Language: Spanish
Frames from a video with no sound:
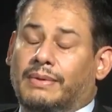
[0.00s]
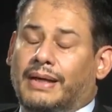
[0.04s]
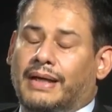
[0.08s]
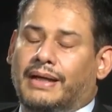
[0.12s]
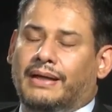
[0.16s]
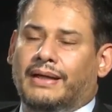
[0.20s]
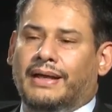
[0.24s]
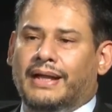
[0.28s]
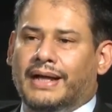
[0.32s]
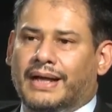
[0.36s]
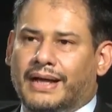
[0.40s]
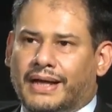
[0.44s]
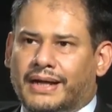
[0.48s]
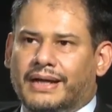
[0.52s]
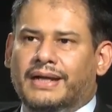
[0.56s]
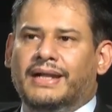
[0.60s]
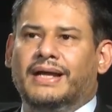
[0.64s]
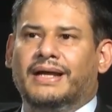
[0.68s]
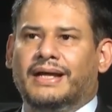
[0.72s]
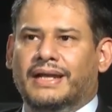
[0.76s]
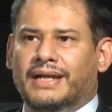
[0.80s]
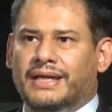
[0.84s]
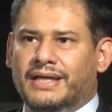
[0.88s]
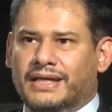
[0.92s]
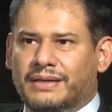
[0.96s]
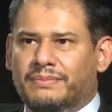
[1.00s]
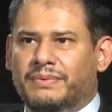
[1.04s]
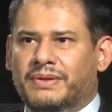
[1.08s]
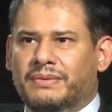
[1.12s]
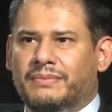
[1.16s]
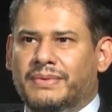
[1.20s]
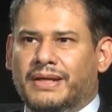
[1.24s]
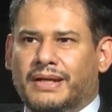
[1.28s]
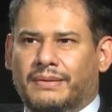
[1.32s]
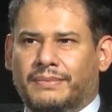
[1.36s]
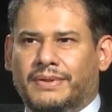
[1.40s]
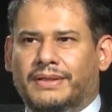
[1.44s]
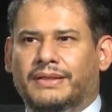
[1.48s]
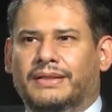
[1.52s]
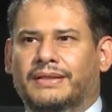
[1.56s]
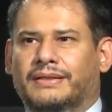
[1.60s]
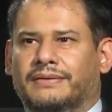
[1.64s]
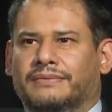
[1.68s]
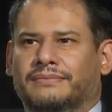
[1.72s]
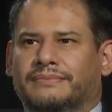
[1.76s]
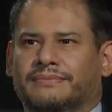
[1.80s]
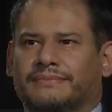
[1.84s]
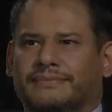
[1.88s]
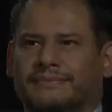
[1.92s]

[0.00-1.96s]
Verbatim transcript: ...va, a la carrera que elegí primeramente.